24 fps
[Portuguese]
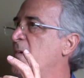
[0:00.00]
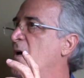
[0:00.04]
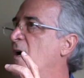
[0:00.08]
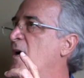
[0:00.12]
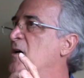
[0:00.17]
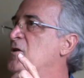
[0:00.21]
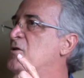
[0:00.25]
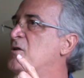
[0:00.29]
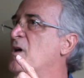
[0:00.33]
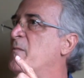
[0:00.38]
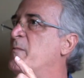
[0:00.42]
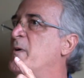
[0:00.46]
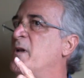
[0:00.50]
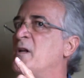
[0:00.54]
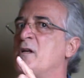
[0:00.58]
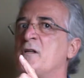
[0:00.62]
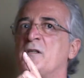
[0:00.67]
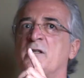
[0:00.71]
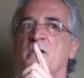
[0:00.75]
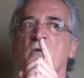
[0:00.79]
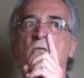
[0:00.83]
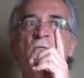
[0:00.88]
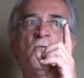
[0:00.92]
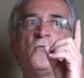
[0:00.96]
a
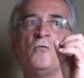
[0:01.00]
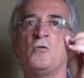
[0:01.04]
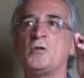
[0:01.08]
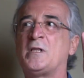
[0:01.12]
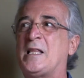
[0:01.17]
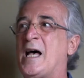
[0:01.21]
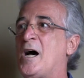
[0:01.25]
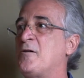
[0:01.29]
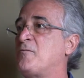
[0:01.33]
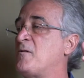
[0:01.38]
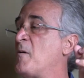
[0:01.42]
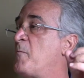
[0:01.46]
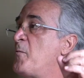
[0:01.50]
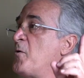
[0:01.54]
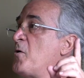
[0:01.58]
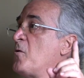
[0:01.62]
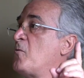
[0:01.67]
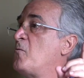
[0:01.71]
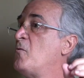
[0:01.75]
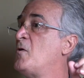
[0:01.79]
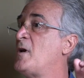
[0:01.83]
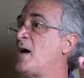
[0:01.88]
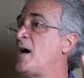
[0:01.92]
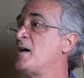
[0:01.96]
estabelecer um contato, a
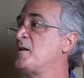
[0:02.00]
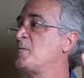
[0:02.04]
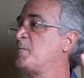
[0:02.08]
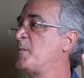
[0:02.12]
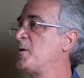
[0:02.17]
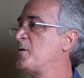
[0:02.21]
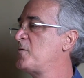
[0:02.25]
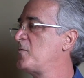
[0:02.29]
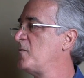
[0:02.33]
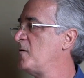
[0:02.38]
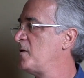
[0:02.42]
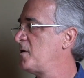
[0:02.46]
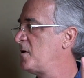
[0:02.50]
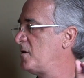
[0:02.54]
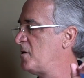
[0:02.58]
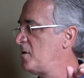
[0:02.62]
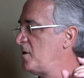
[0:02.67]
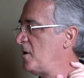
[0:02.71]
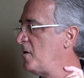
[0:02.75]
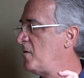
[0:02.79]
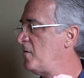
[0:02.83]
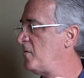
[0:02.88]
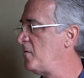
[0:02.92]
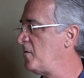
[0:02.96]
procurar as pessoas que
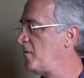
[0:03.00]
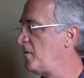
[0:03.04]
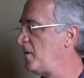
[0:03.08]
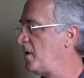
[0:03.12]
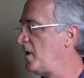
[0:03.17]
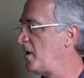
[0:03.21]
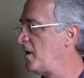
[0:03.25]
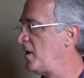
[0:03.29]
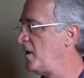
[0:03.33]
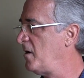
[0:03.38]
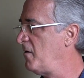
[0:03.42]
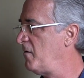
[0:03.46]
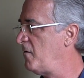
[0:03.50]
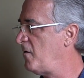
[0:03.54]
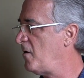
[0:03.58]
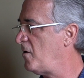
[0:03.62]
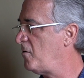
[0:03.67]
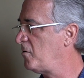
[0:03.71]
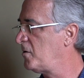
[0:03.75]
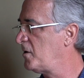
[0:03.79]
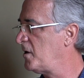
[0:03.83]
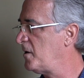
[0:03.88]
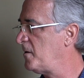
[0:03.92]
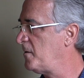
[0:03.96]
estão em
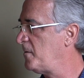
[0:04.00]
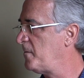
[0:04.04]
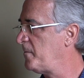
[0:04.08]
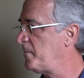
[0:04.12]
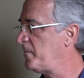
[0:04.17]
volta,